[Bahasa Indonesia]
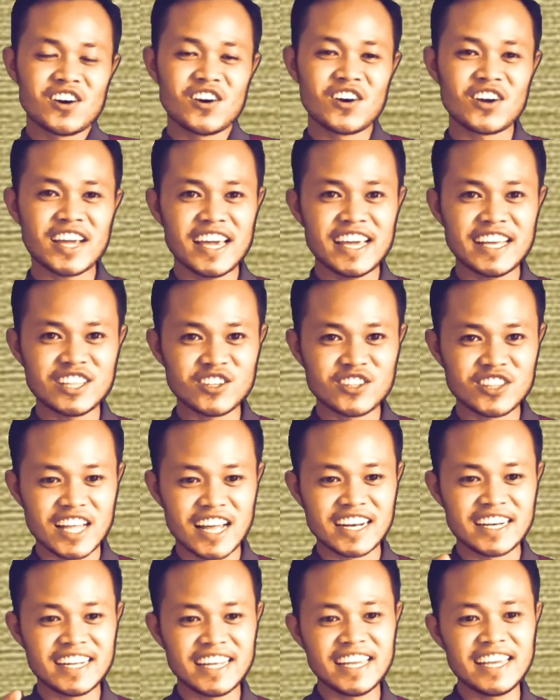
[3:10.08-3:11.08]
Oke, itu
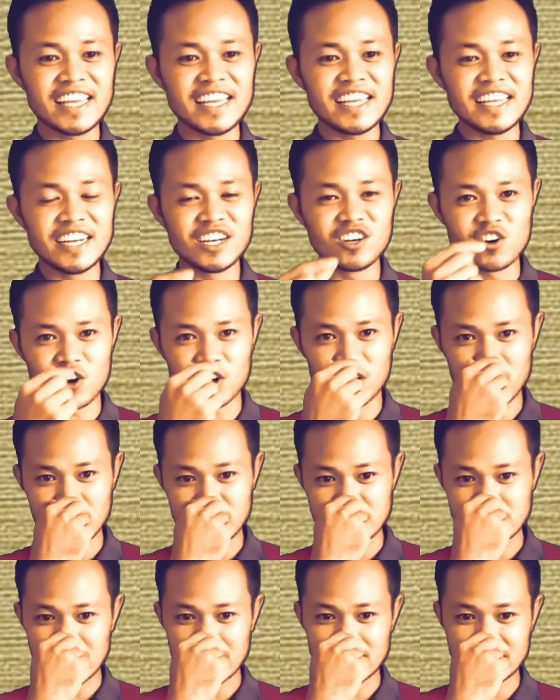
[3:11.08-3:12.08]
tadi induk
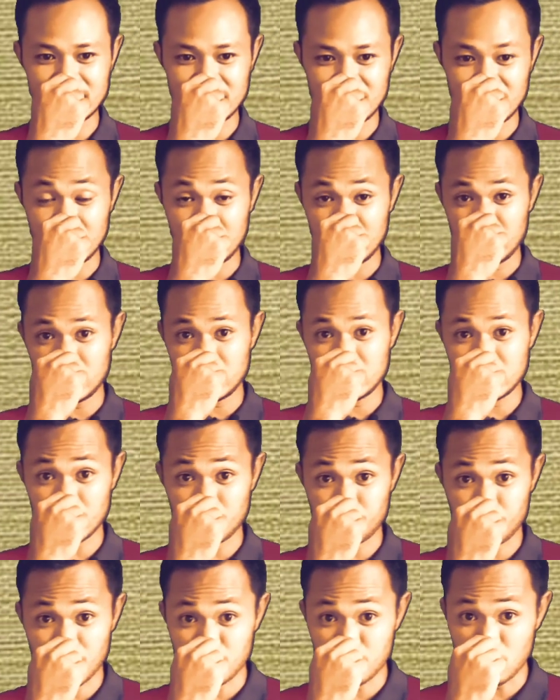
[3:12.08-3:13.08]
organisasi
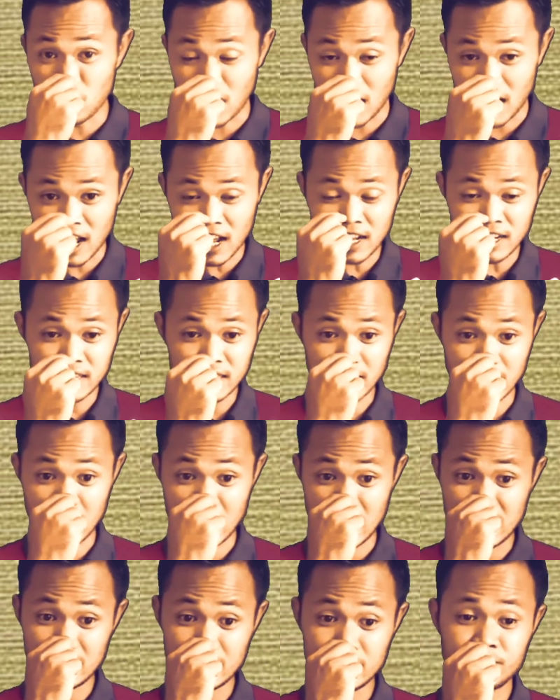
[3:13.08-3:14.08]
sepak bola
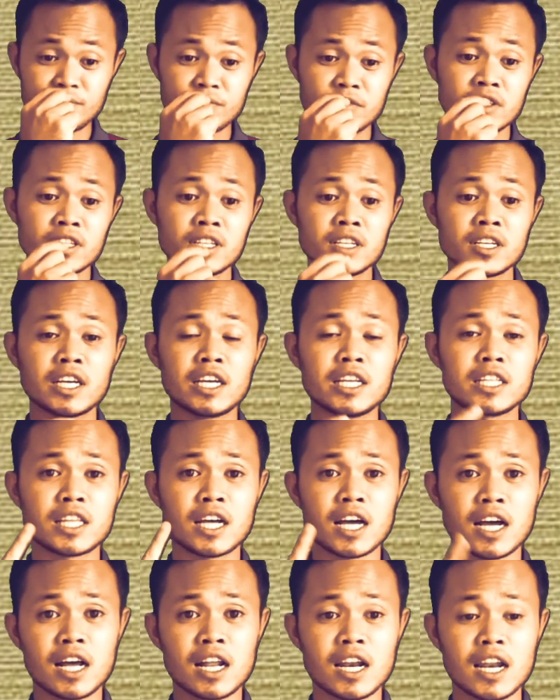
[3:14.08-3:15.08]
ya.
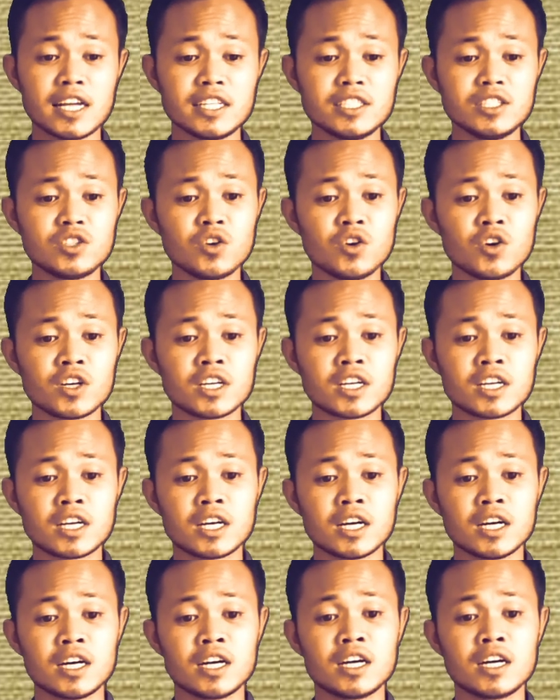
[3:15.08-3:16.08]
Kita lanjut
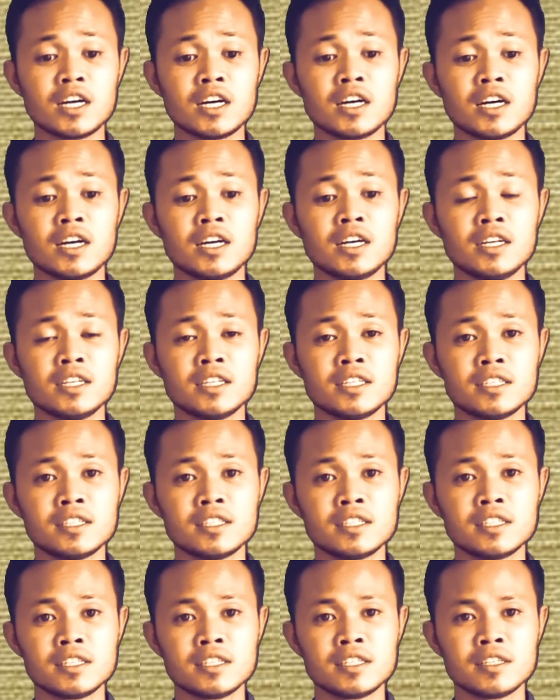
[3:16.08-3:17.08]
ke
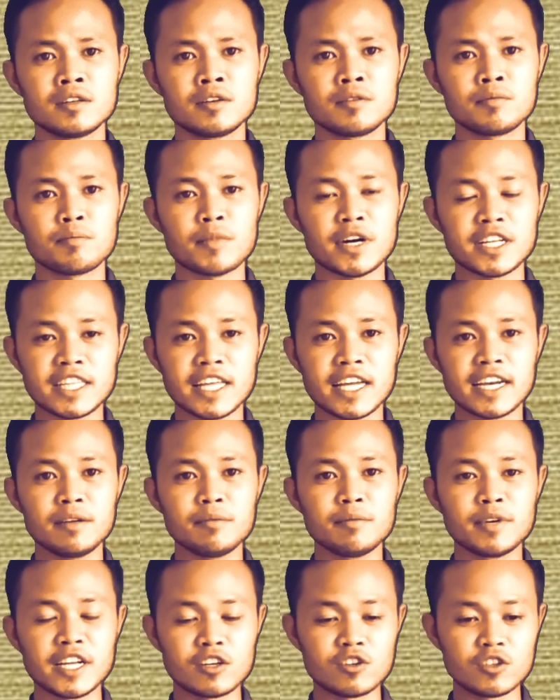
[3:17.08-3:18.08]

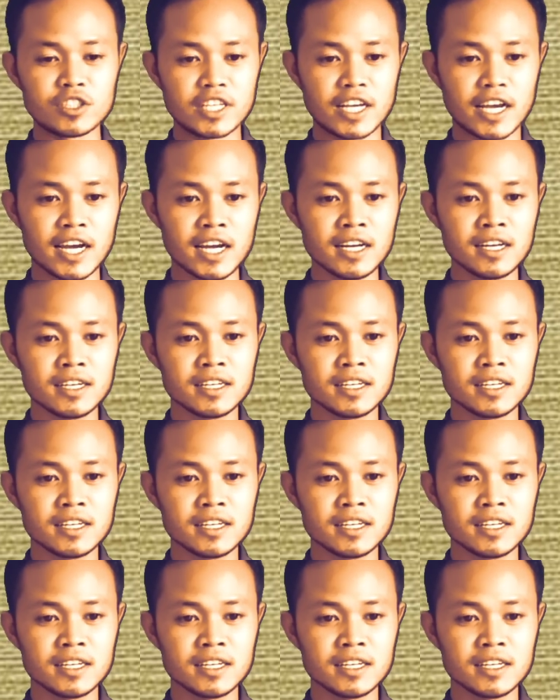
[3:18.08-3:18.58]
materi berikutnya